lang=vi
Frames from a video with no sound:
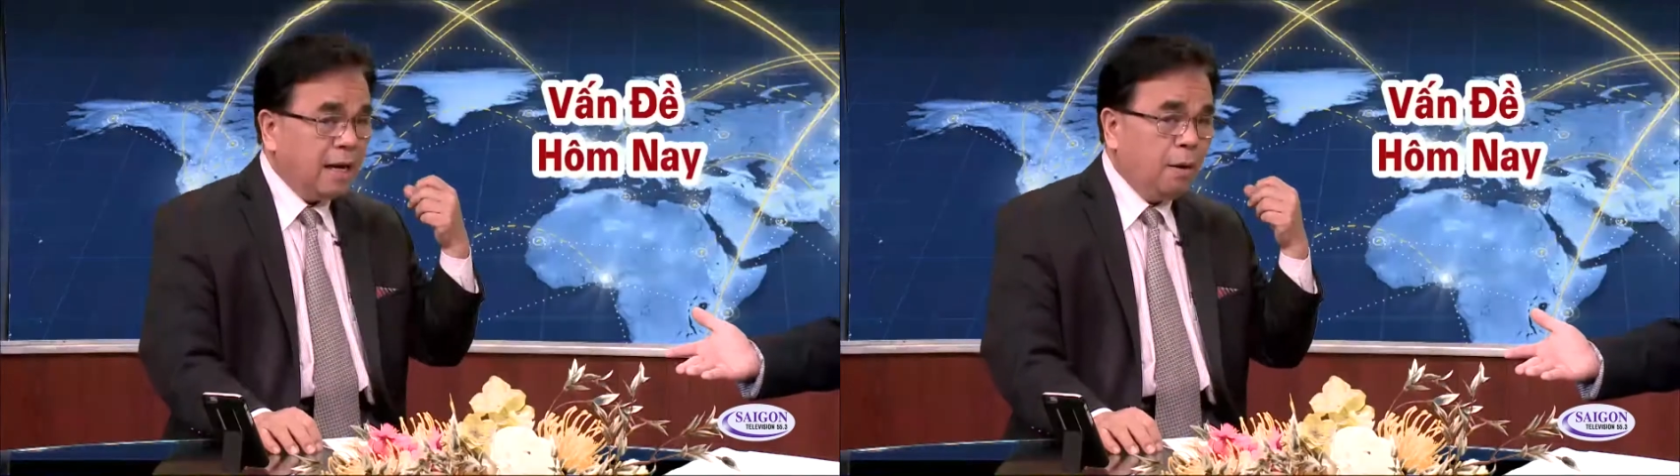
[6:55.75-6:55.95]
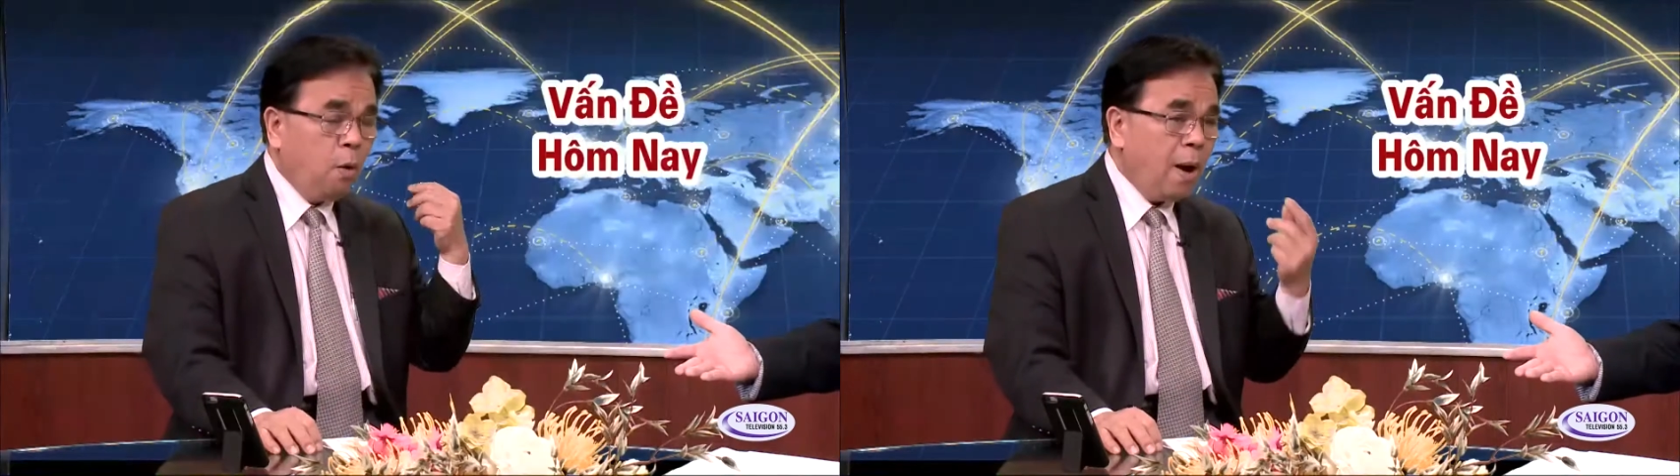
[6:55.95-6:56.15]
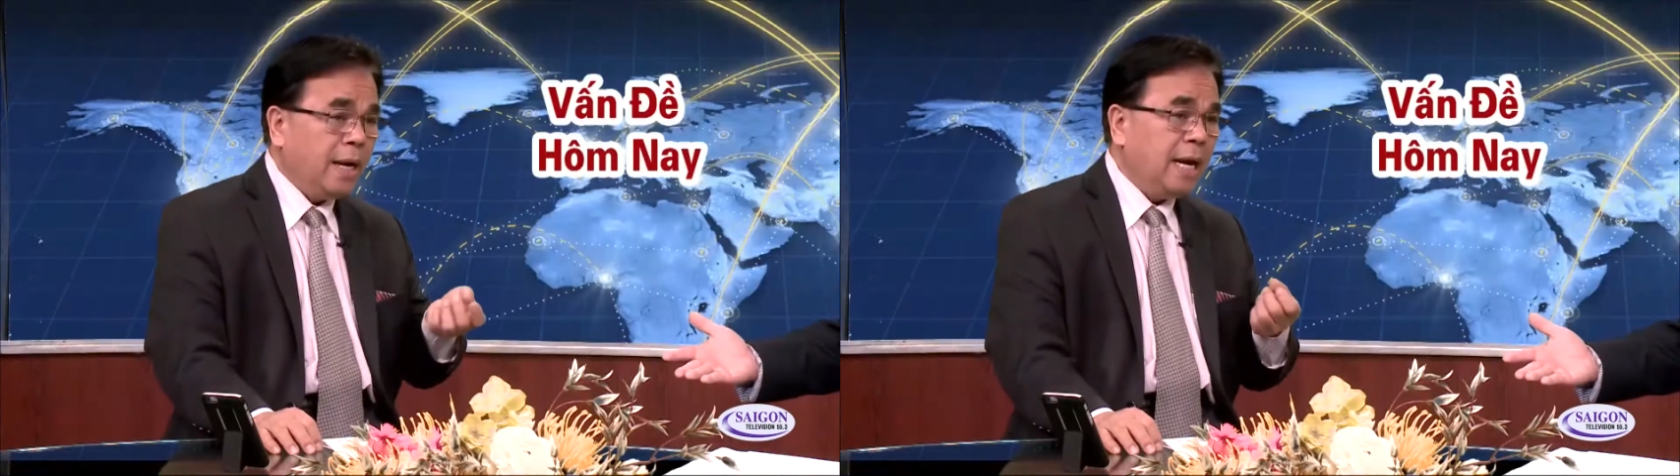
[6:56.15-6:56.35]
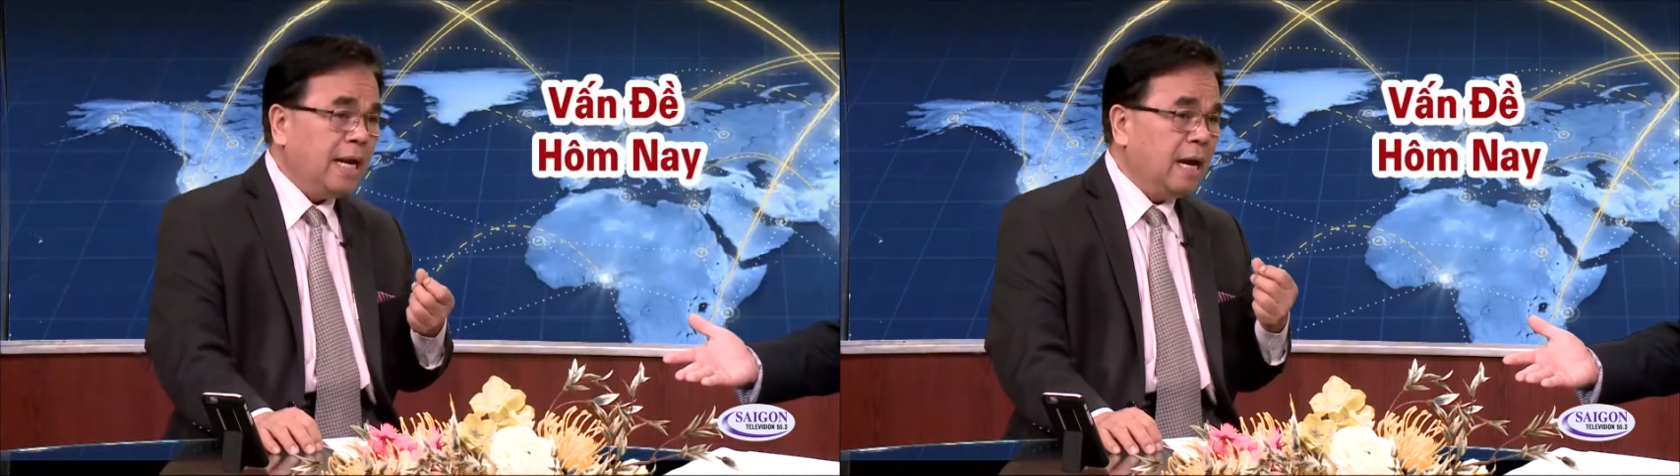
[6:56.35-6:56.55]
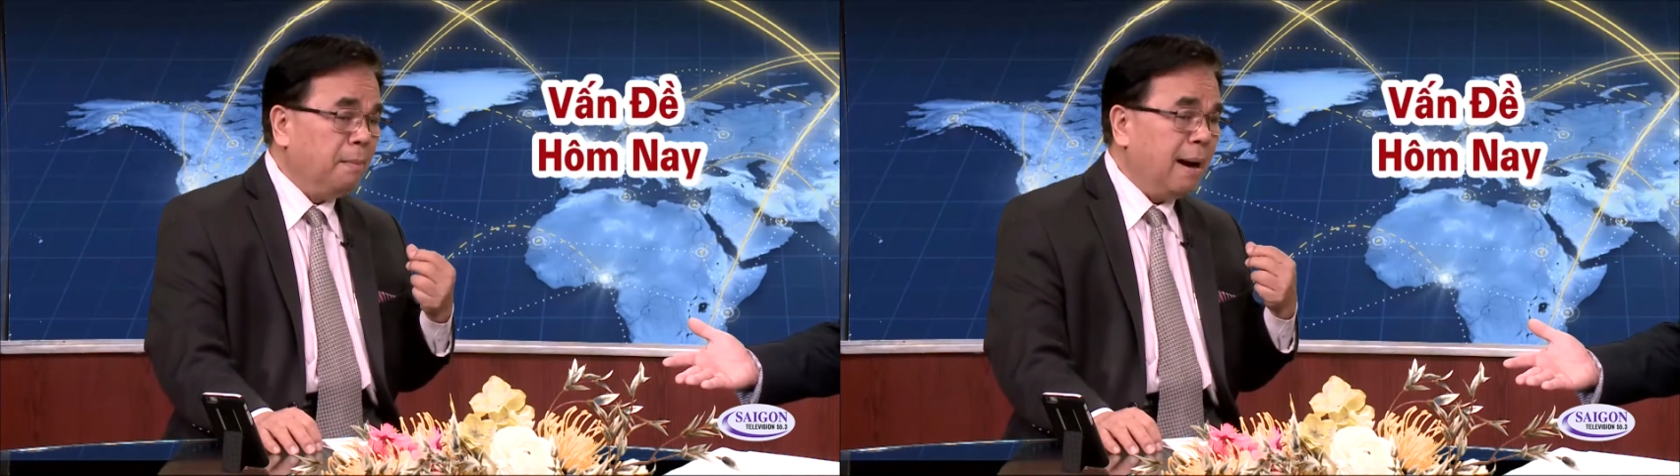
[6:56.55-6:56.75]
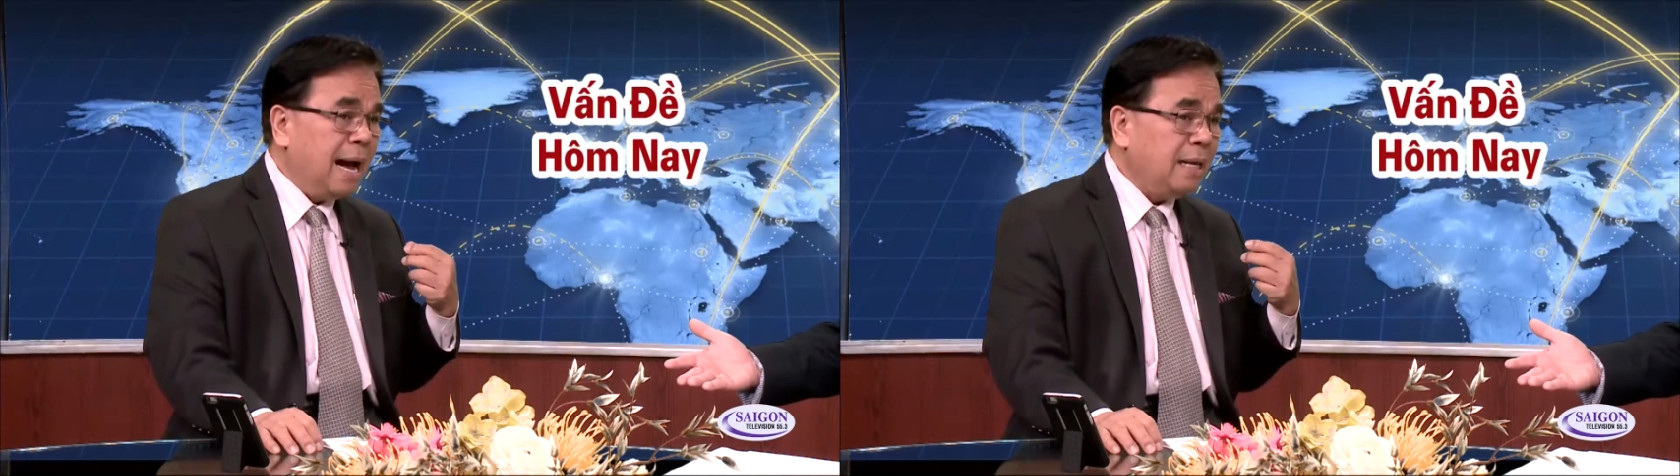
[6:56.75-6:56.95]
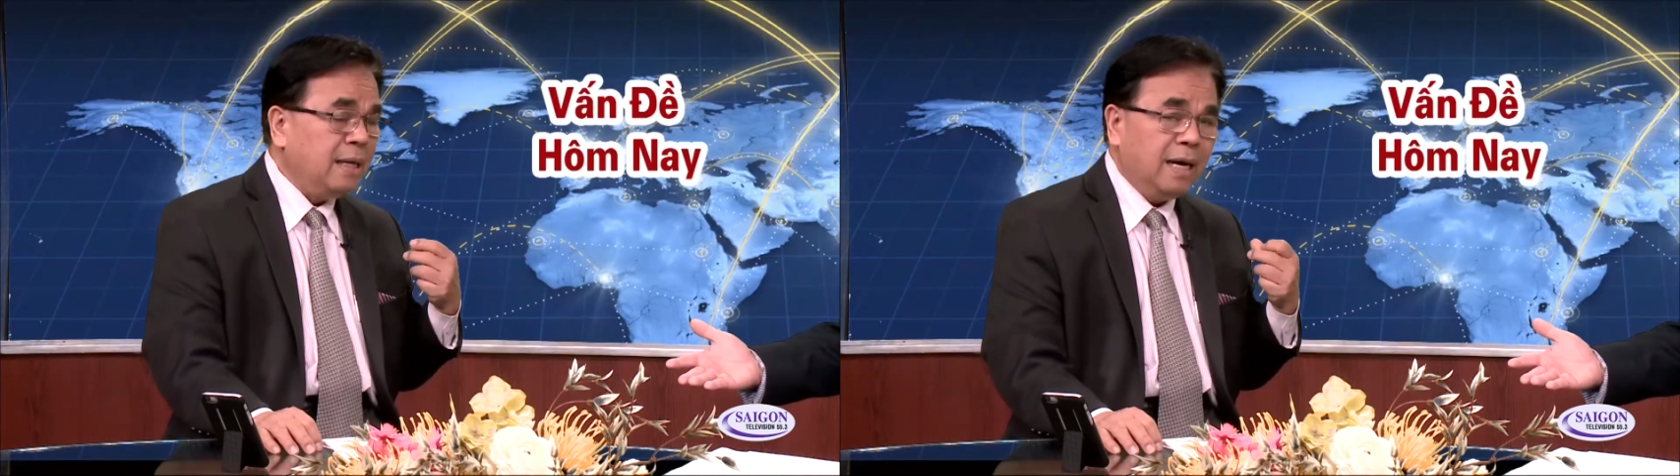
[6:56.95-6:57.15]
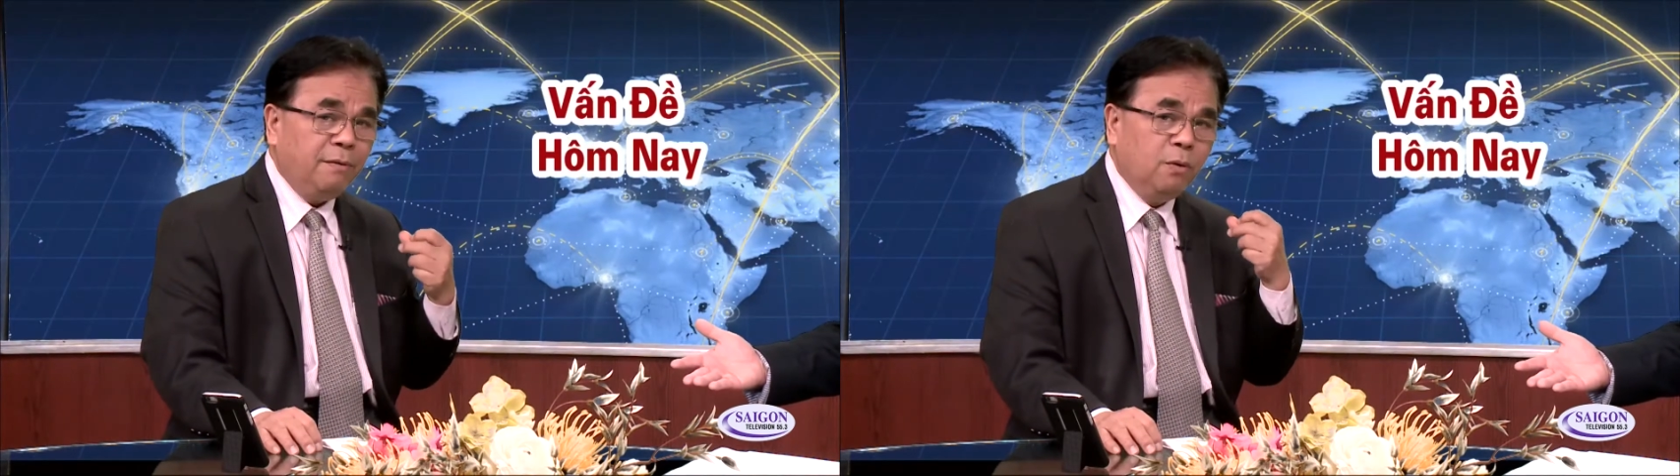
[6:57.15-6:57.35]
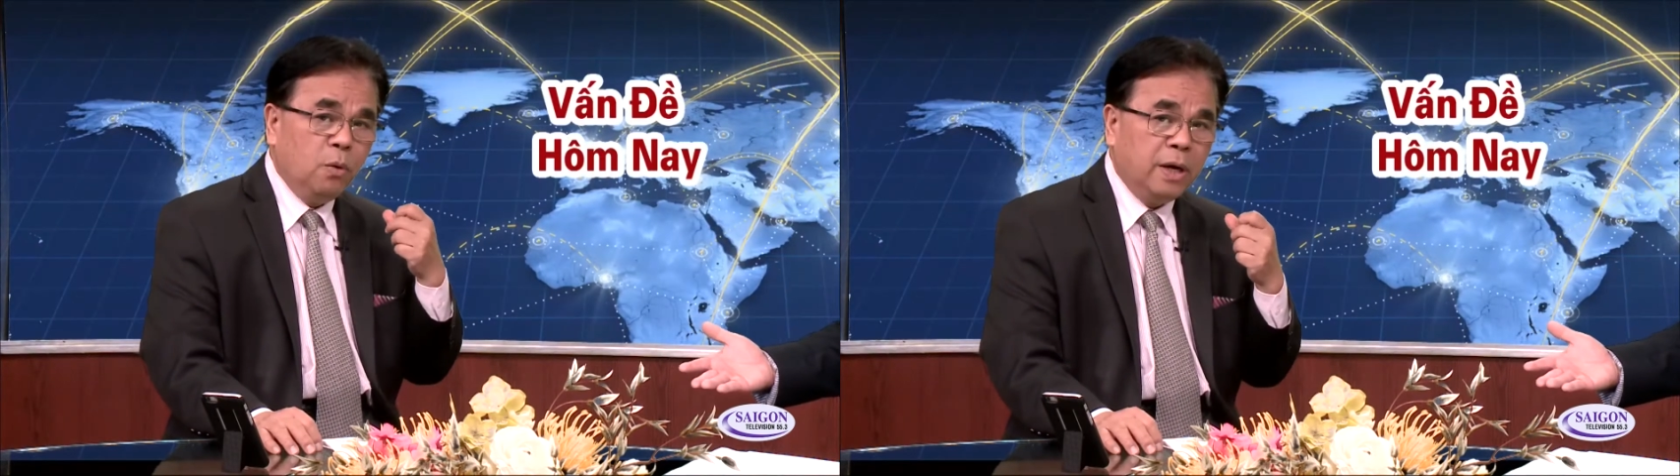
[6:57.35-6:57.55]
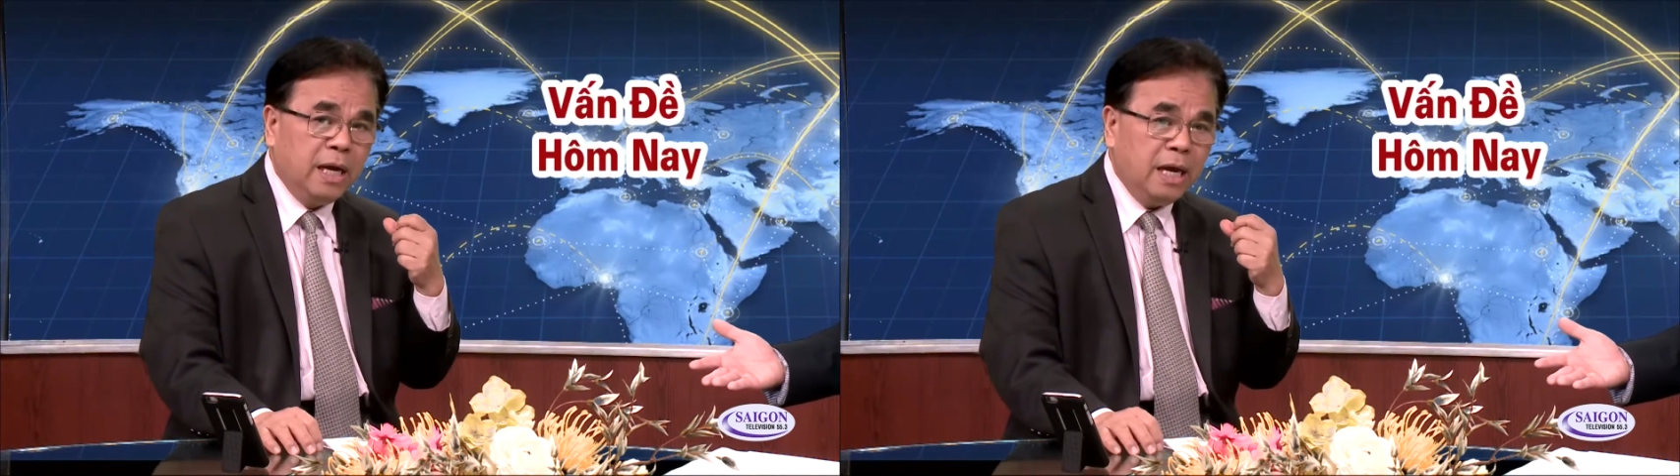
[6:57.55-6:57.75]
là hoa kỳ đã bán những cái vũ
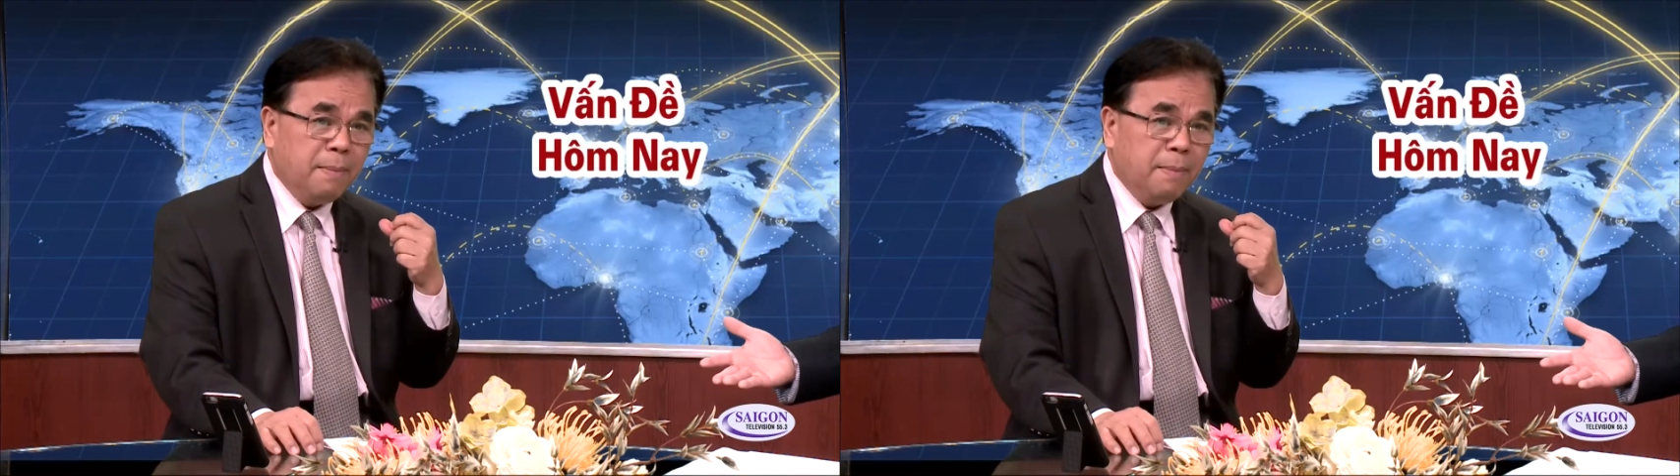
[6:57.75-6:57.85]
khí